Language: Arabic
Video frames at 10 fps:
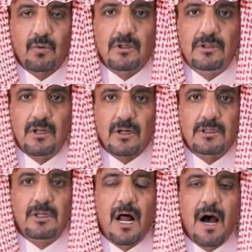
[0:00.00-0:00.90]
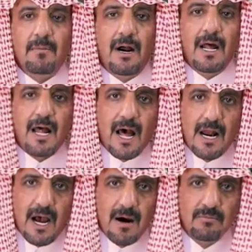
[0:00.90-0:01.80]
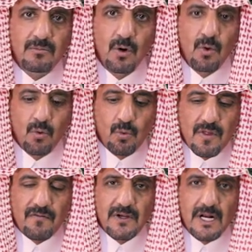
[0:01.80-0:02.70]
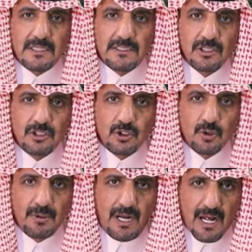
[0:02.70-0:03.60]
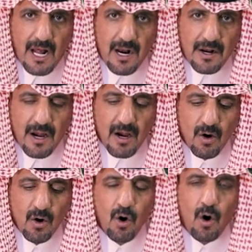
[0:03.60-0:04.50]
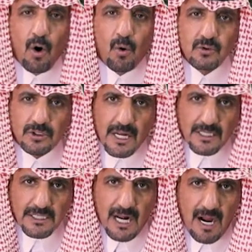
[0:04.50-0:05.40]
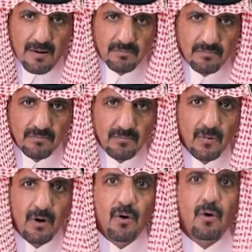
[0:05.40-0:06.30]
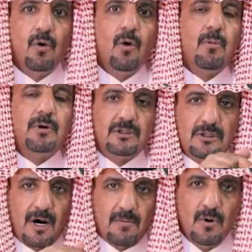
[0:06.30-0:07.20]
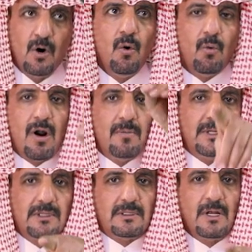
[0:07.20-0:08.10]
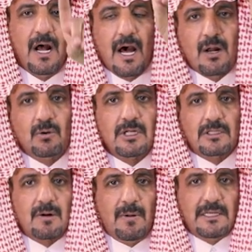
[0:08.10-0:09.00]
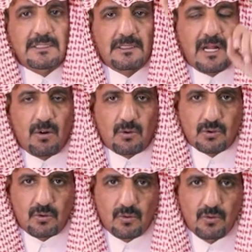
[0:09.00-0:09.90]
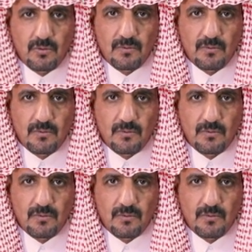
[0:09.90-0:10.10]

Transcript: وترد لهم حلالهم واذا في نقص نزيدهم من حلالنا وطرشهم وبنتهم والبنت انا ودي اطلبها على سنة الله ورسوله